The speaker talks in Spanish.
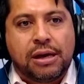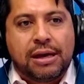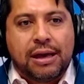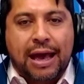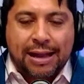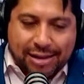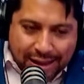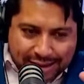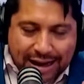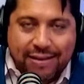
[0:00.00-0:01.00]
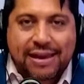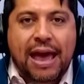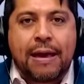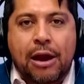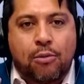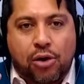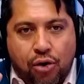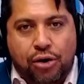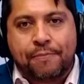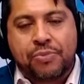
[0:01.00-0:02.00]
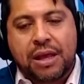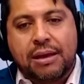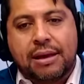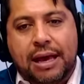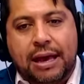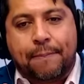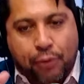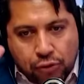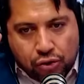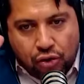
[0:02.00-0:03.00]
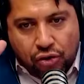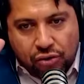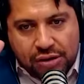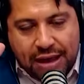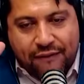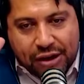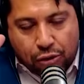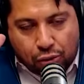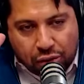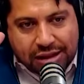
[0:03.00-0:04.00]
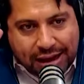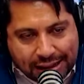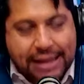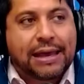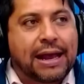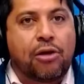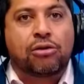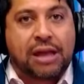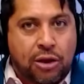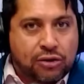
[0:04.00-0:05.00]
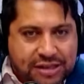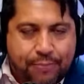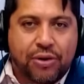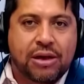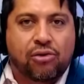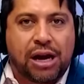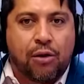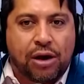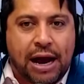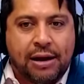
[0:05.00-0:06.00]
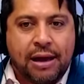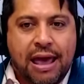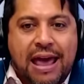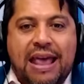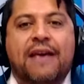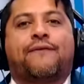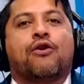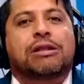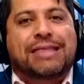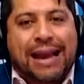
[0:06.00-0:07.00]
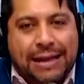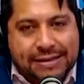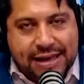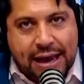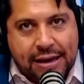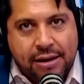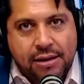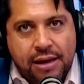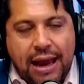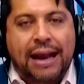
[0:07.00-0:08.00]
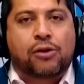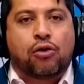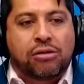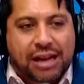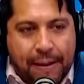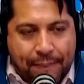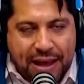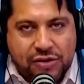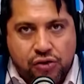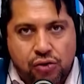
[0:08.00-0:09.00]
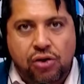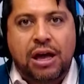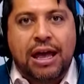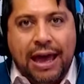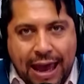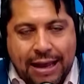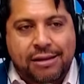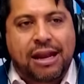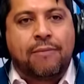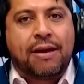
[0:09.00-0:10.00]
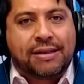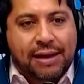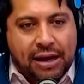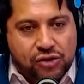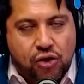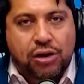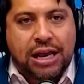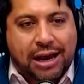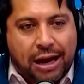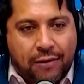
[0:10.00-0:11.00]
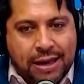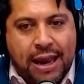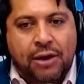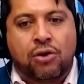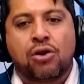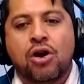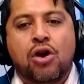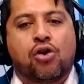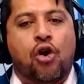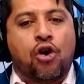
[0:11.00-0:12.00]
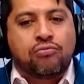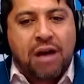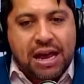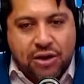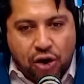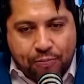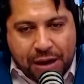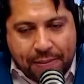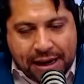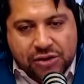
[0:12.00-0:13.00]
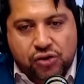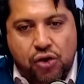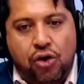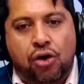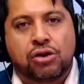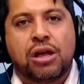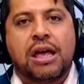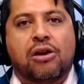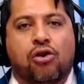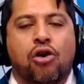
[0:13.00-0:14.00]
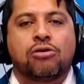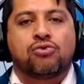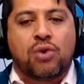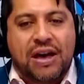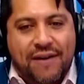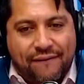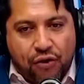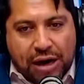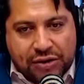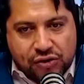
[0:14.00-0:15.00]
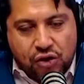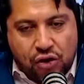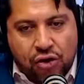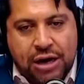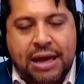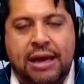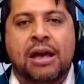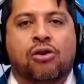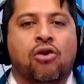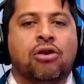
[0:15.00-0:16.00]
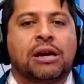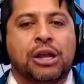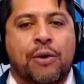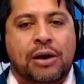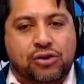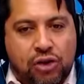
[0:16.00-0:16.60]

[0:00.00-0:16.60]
entender de que hay a lo mejor eh, puntos de infraestructura estratégica donde ellos sí pueden colaborar y fortalecer el contrapeso entre investigación y carabineros con mayor preparación, con nuevas vocaciones, con renovación de